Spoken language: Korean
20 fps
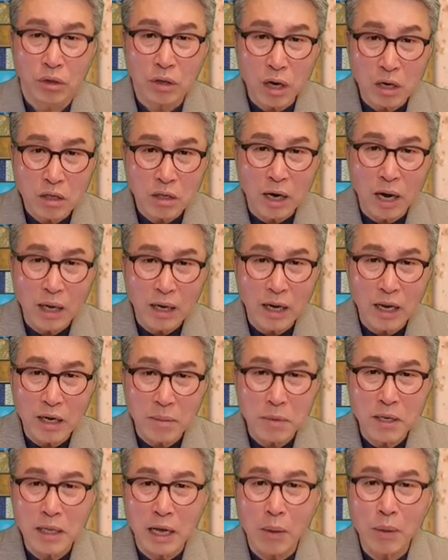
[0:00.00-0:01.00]
그러니까 그
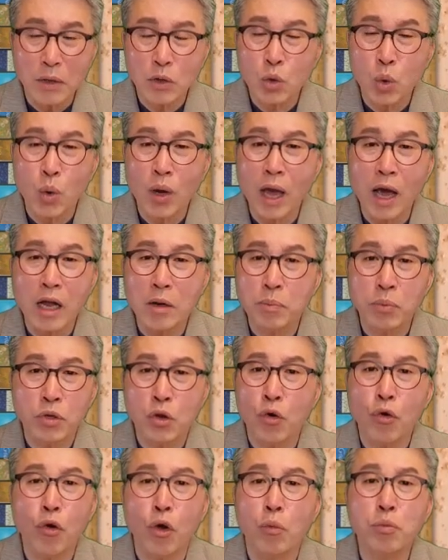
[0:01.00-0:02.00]
하나님이 나와 동행할
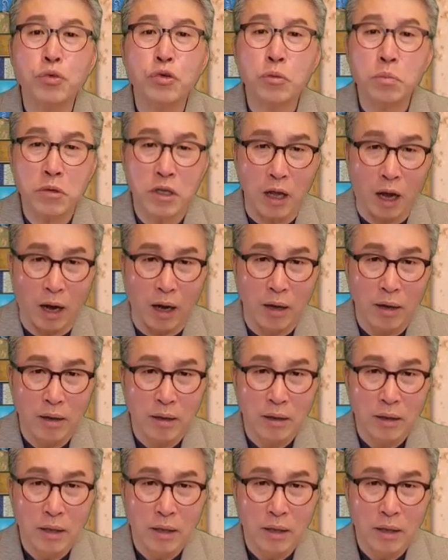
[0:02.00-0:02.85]
필요는 없습니다.